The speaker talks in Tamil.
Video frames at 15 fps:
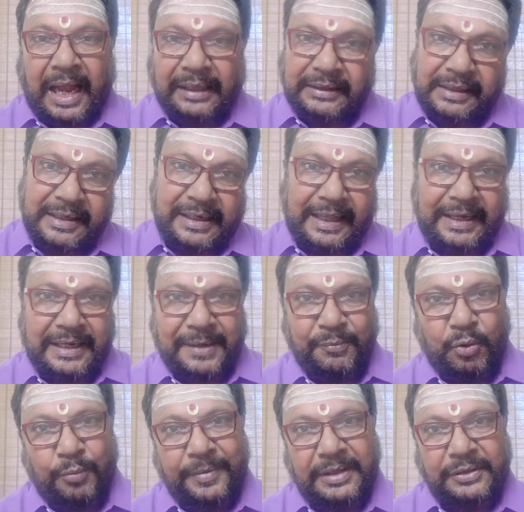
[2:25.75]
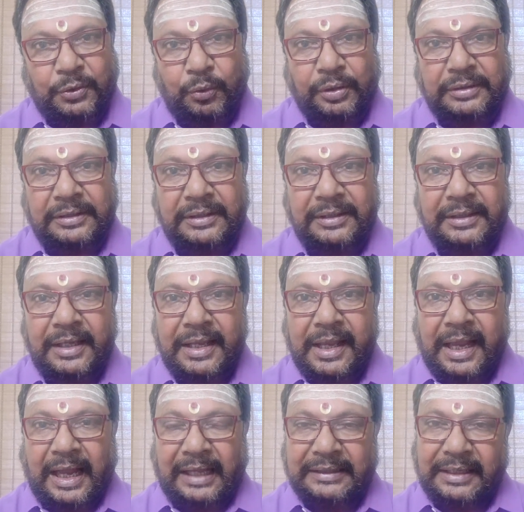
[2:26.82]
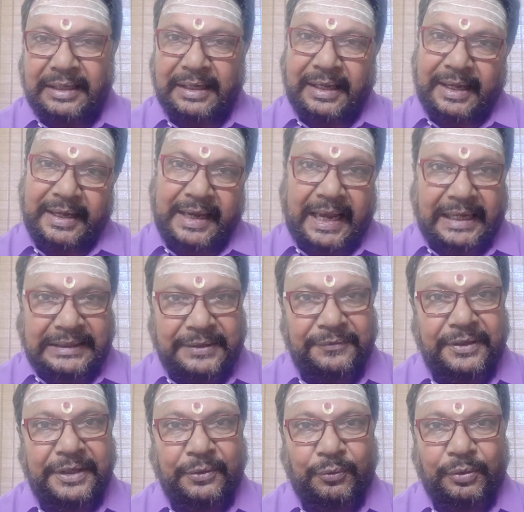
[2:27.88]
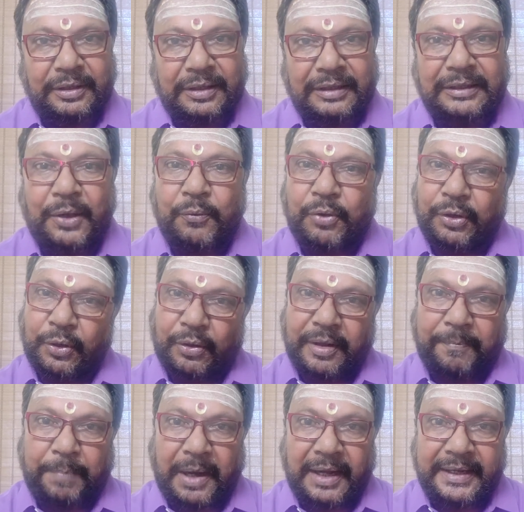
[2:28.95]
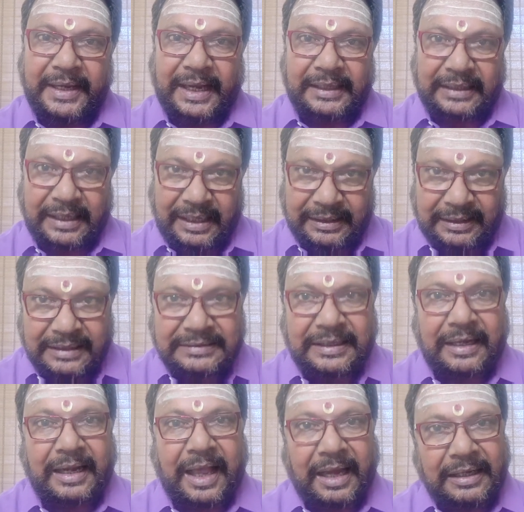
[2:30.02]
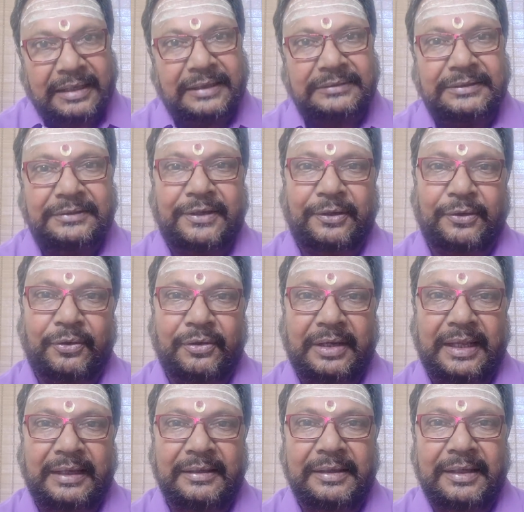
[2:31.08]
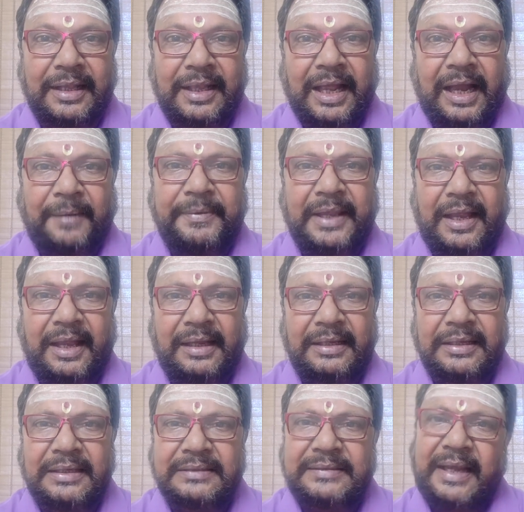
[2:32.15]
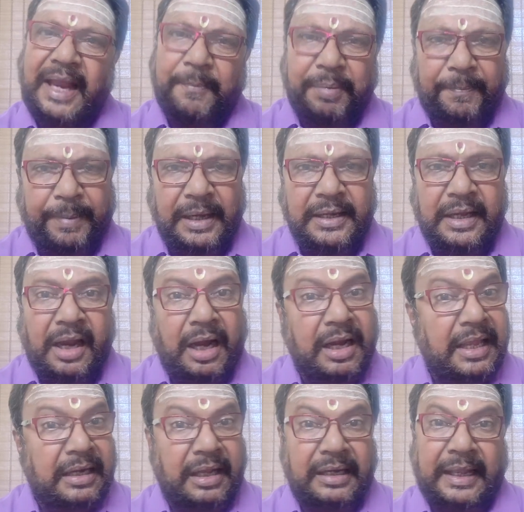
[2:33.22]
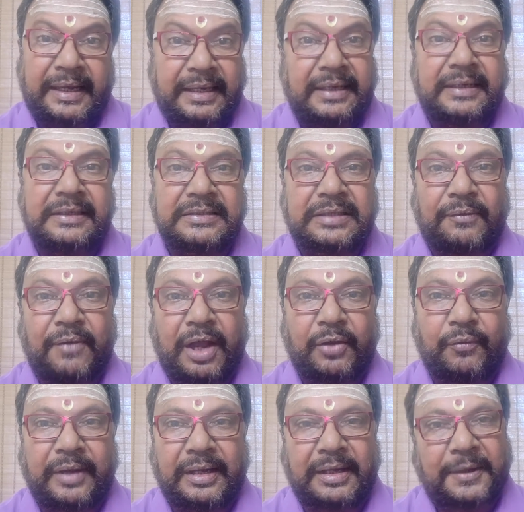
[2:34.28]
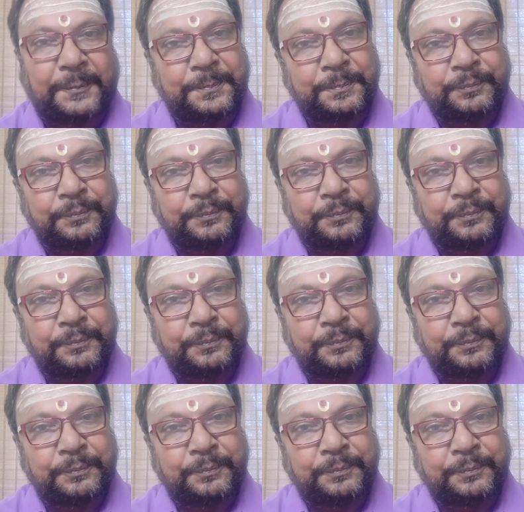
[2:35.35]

அதுல நிறைய மூமெண்ட் கொடுத்து அதுல நிறைய ஆக்டிவிட்டி கொடுக்கறது தான் உங்களோட பாணி அதெல்லாம் தான் சார் நாங்க கத்துட்டு இருக்கோம்னு அப்படியா சரி அப்போ பண்ணு ஆனா நான் நிறைய ரிஹர்சல் வாங்குவேன்னு